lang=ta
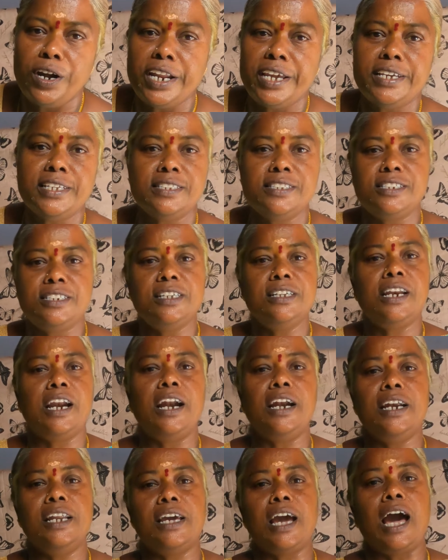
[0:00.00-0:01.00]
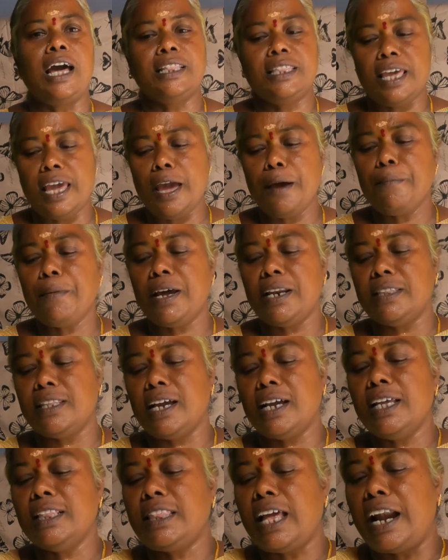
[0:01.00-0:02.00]
ஒன்று இஸ்ட்டு ரெண்டு அதே மாதிரி
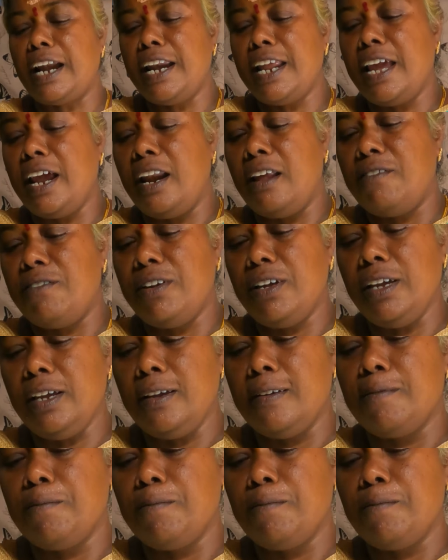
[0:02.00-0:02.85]
தாங்க தண்ணி அளவு